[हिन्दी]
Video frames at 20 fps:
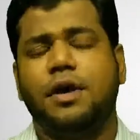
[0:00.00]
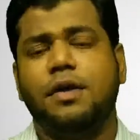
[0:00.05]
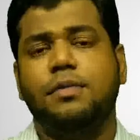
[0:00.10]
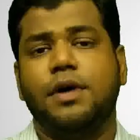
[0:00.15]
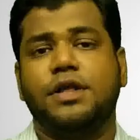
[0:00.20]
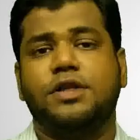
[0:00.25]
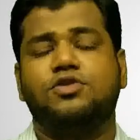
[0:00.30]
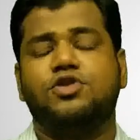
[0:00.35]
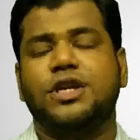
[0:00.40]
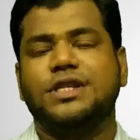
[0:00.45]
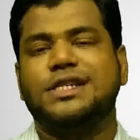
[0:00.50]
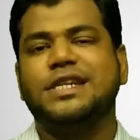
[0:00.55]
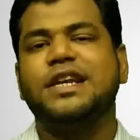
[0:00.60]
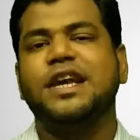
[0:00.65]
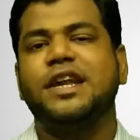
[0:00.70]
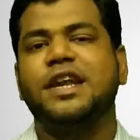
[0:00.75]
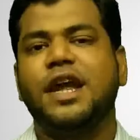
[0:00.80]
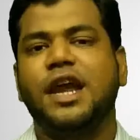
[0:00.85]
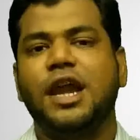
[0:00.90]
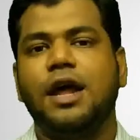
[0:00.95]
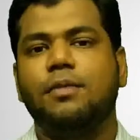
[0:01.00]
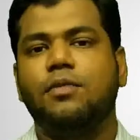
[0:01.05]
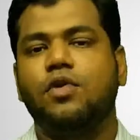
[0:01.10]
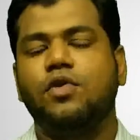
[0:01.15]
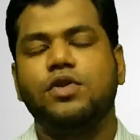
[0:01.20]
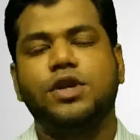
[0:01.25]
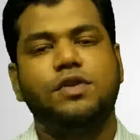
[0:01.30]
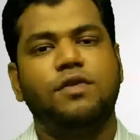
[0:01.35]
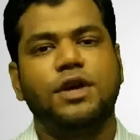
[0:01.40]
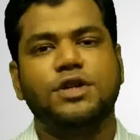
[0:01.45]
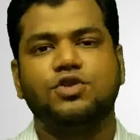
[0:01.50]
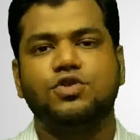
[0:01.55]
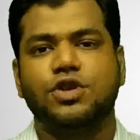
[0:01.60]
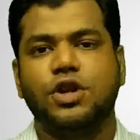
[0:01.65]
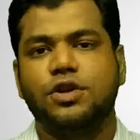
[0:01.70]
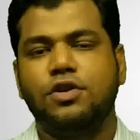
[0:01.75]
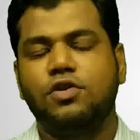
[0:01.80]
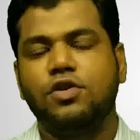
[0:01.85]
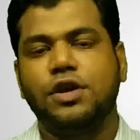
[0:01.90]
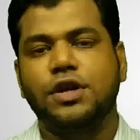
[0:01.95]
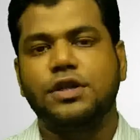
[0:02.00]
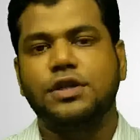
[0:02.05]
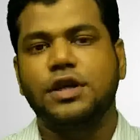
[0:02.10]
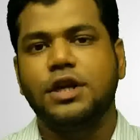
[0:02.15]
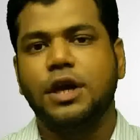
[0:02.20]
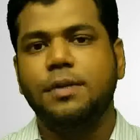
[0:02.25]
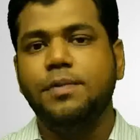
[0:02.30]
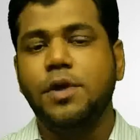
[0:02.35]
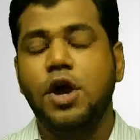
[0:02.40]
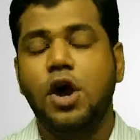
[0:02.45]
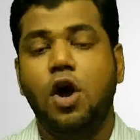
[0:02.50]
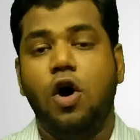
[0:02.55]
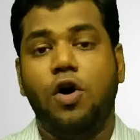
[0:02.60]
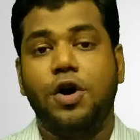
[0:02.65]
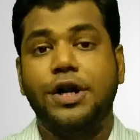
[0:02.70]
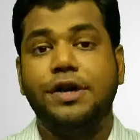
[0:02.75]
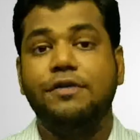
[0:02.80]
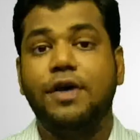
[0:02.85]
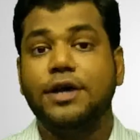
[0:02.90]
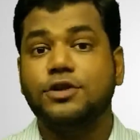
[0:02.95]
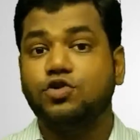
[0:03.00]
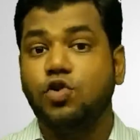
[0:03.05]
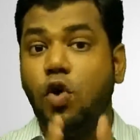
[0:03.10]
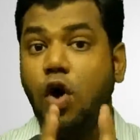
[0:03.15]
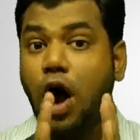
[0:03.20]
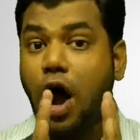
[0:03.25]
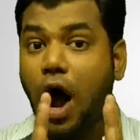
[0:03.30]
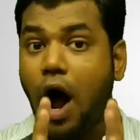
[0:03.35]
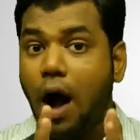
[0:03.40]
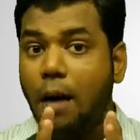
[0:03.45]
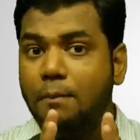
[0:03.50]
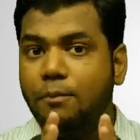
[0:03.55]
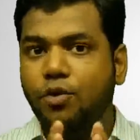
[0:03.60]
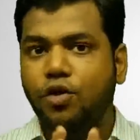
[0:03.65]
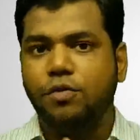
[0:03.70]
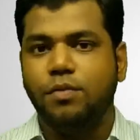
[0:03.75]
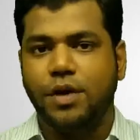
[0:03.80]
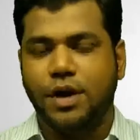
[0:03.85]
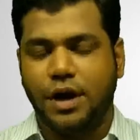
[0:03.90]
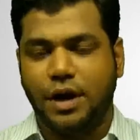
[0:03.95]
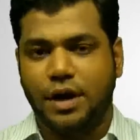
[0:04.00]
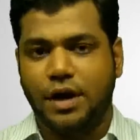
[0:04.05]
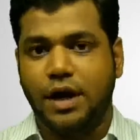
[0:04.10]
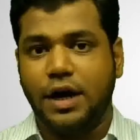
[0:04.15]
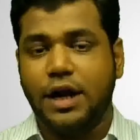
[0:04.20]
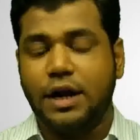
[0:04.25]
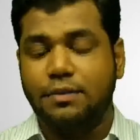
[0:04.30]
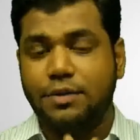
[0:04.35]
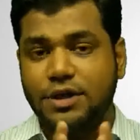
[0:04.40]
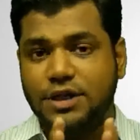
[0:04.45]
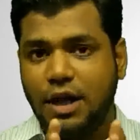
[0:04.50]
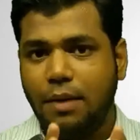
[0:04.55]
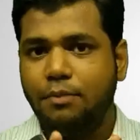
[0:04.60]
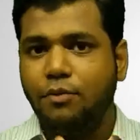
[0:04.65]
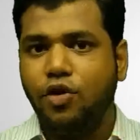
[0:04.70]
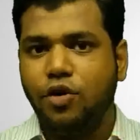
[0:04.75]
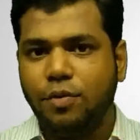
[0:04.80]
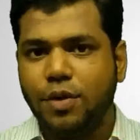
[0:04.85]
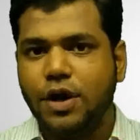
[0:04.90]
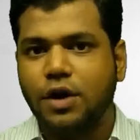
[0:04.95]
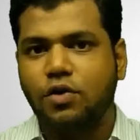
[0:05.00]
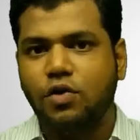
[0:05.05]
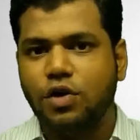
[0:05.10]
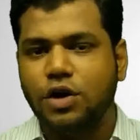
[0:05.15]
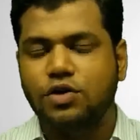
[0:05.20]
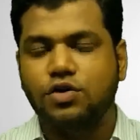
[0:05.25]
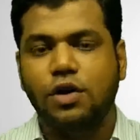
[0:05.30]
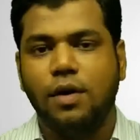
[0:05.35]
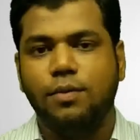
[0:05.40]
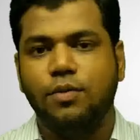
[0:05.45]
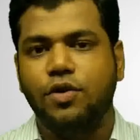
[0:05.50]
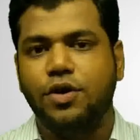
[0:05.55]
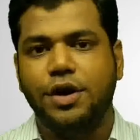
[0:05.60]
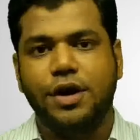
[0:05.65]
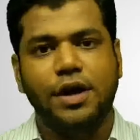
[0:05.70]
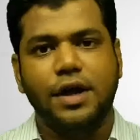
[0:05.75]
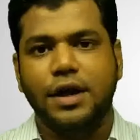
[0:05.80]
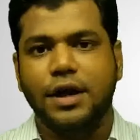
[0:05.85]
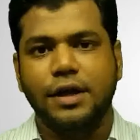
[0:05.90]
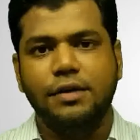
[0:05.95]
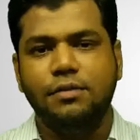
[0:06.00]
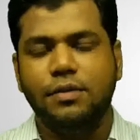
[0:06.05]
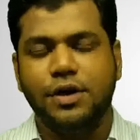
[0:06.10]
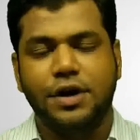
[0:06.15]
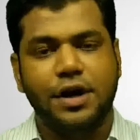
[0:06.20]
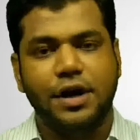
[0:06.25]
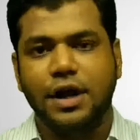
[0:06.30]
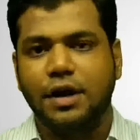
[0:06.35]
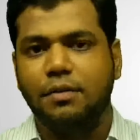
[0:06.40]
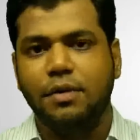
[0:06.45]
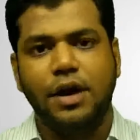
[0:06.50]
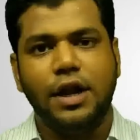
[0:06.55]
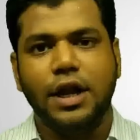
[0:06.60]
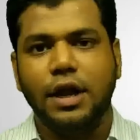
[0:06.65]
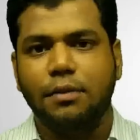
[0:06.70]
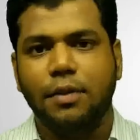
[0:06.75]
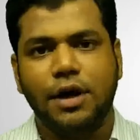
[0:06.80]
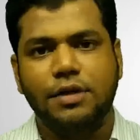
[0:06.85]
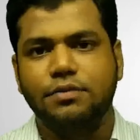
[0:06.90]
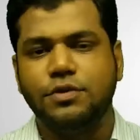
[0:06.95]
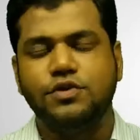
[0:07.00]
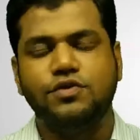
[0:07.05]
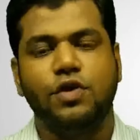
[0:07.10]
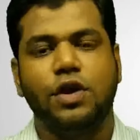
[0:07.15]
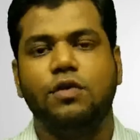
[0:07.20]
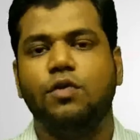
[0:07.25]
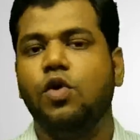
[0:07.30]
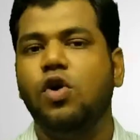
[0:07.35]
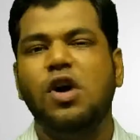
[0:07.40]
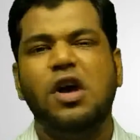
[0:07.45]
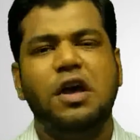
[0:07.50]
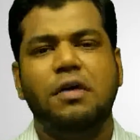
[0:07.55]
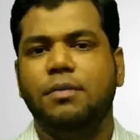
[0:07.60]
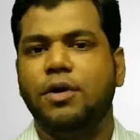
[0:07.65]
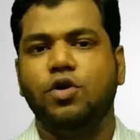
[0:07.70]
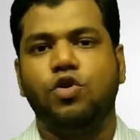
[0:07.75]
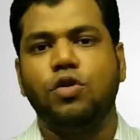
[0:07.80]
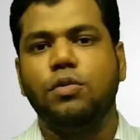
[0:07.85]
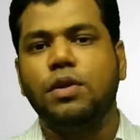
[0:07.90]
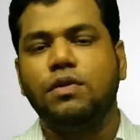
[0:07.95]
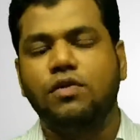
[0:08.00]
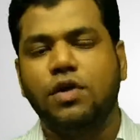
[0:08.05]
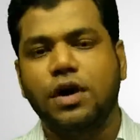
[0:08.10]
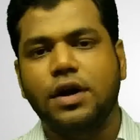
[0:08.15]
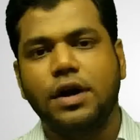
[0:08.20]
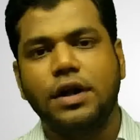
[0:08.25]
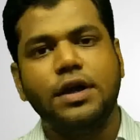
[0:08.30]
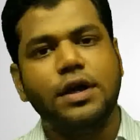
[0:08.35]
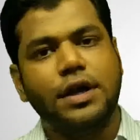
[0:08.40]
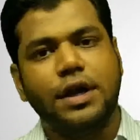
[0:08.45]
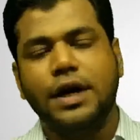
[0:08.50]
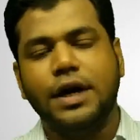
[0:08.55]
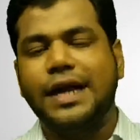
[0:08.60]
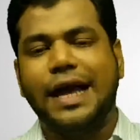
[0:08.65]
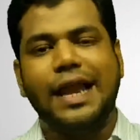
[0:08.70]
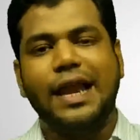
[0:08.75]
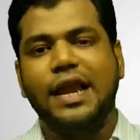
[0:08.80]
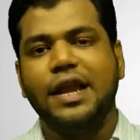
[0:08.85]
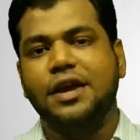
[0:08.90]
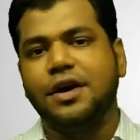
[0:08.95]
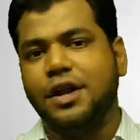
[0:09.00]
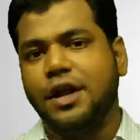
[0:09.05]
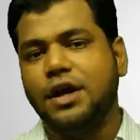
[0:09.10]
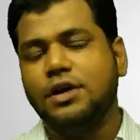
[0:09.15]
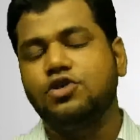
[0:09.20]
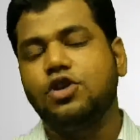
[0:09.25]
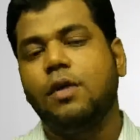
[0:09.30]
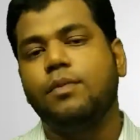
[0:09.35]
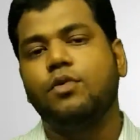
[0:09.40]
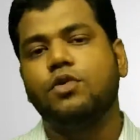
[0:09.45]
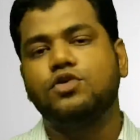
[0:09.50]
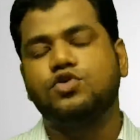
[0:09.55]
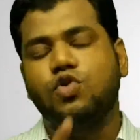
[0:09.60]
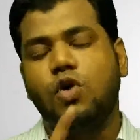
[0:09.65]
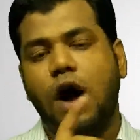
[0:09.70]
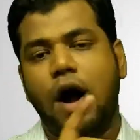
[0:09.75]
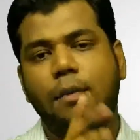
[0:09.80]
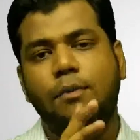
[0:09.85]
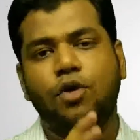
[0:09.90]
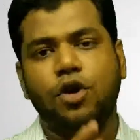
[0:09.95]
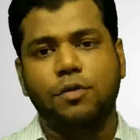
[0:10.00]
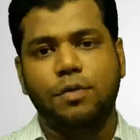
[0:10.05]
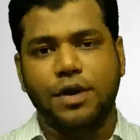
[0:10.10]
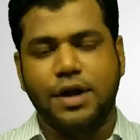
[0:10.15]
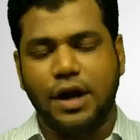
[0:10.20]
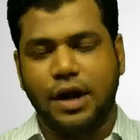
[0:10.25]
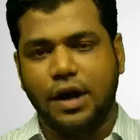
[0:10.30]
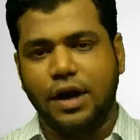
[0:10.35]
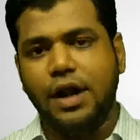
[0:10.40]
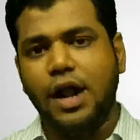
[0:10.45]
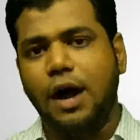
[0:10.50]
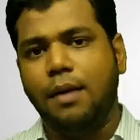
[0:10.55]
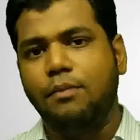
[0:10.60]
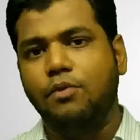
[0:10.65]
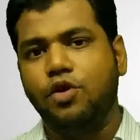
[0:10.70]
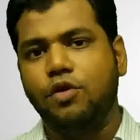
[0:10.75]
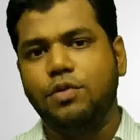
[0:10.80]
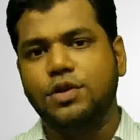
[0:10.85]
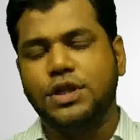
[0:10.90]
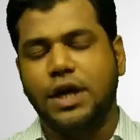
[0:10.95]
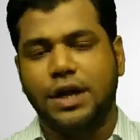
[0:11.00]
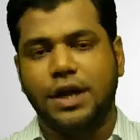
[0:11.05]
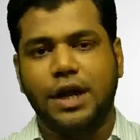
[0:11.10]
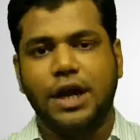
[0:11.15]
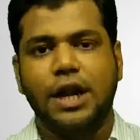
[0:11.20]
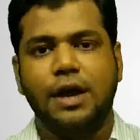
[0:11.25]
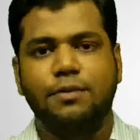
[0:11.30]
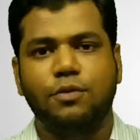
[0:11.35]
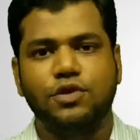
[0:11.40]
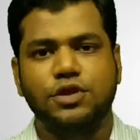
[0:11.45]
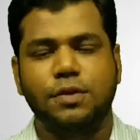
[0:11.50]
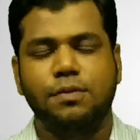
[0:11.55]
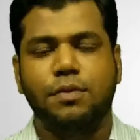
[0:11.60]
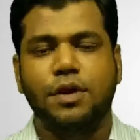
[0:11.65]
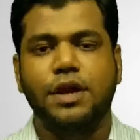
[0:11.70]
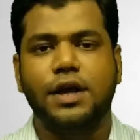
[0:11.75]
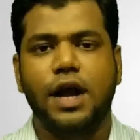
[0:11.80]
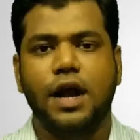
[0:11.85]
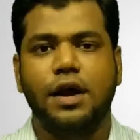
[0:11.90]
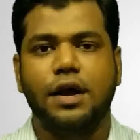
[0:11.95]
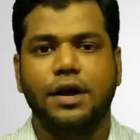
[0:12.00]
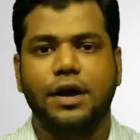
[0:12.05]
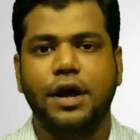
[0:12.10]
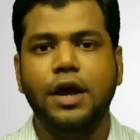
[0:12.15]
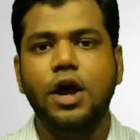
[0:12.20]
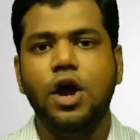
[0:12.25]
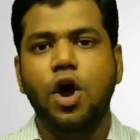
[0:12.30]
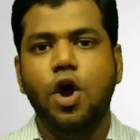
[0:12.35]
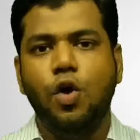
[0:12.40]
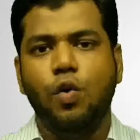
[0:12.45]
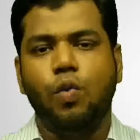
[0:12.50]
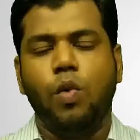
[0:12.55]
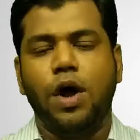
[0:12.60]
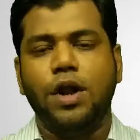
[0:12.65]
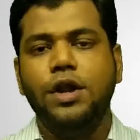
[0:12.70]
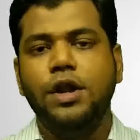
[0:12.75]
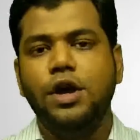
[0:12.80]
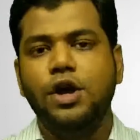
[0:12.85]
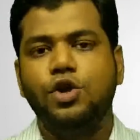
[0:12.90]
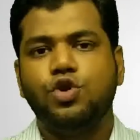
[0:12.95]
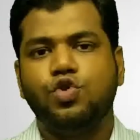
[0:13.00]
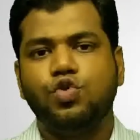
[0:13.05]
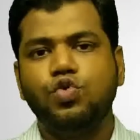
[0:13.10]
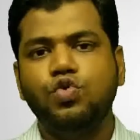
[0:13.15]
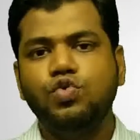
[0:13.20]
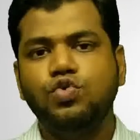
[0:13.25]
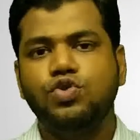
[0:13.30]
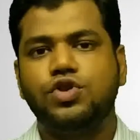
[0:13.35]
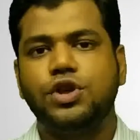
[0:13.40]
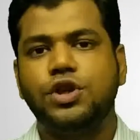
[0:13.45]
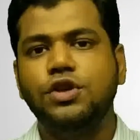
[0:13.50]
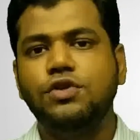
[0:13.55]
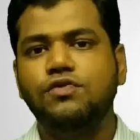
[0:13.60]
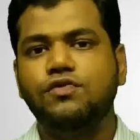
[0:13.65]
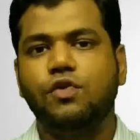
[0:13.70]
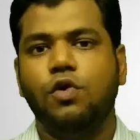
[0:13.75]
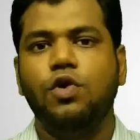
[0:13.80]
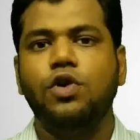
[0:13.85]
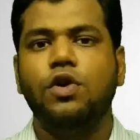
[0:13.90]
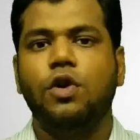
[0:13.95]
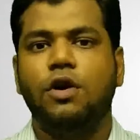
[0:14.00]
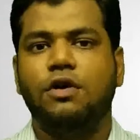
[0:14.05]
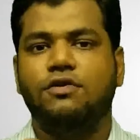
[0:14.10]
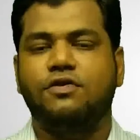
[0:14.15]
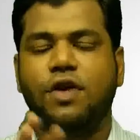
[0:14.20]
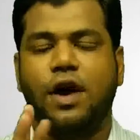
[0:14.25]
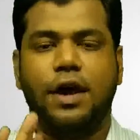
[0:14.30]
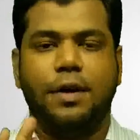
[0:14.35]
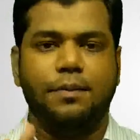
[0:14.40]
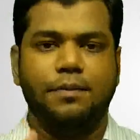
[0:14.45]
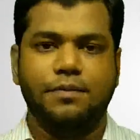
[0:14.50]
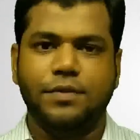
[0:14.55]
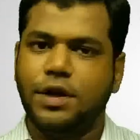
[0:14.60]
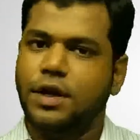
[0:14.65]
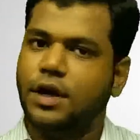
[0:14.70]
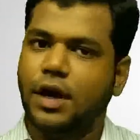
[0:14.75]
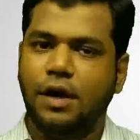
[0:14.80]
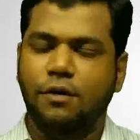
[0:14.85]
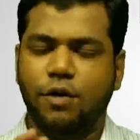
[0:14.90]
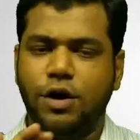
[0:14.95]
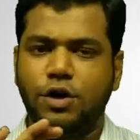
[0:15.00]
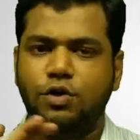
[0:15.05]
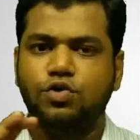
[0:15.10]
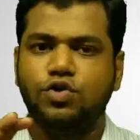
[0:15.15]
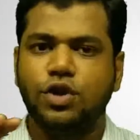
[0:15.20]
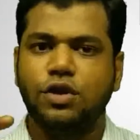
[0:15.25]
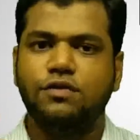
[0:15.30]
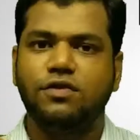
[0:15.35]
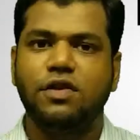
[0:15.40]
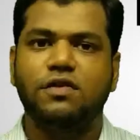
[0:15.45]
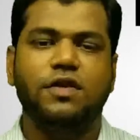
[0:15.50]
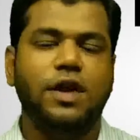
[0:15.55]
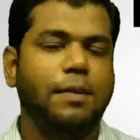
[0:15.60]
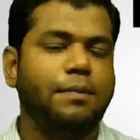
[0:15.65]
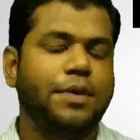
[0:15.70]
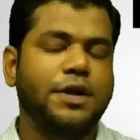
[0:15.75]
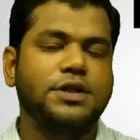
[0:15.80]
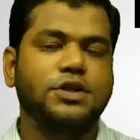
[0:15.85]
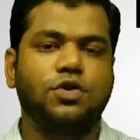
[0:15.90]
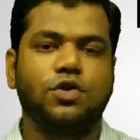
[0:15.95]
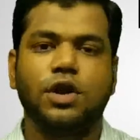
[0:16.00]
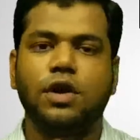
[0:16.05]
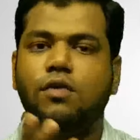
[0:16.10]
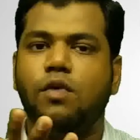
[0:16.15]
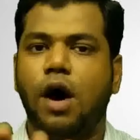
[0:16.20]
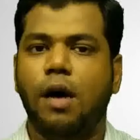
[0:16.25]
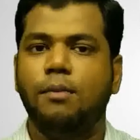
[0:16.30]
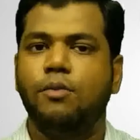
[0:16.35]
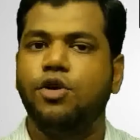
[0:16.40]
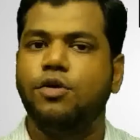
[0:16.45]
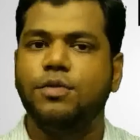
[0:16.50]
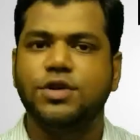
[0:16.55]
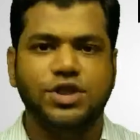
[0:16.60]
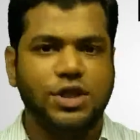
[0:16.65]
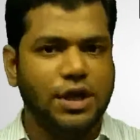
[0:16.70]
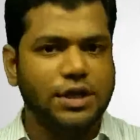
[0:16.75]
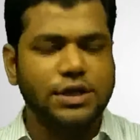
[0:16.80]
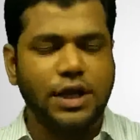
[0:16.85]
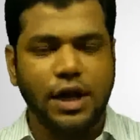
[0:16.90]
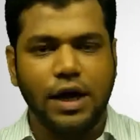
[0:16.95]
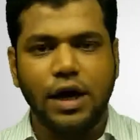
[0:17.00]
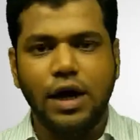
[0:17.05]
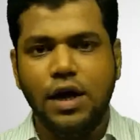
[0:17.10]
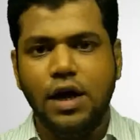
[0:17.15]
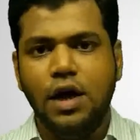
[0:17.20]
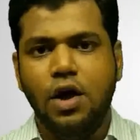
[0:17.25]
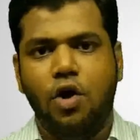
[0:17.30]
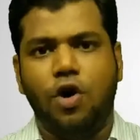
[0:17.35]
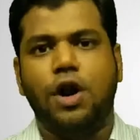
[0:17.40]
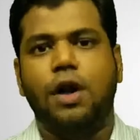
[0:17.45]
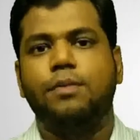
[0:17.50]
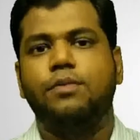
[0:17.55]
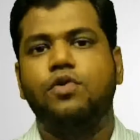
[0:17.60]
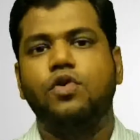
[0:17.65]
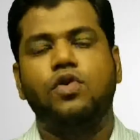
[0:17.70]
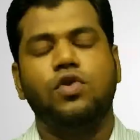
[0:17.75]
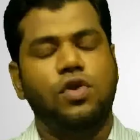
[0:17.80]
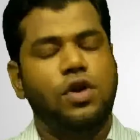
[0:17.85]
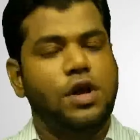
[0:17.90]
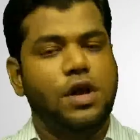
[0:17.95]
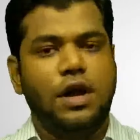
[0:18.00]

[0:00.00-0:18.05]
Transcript: की बात टेस्टिंग तो करने के लिए आपको डिवाइस को टर्न ऑन कर देना है और डिवाइस को आम मोड में रखना है अगर आप डिसम मोड में रखोगे तो आपको ट्रिगर नहीं ट्रिगर मिलने के बाद भी जो है वो बिल्कुल भी वर्क नहीं करेगा डायल नहीं करेगा तो आपको उसको आम मोड में रख लेना आम मोड में जाने के लिए आपको सिंपली क्या करना है वन टू थ्री फोर और फाइव ठीक है वन टू थ्री फोर फाइव प्रेस करोगे वो आम बोर्ड में चले जाएगा और आपको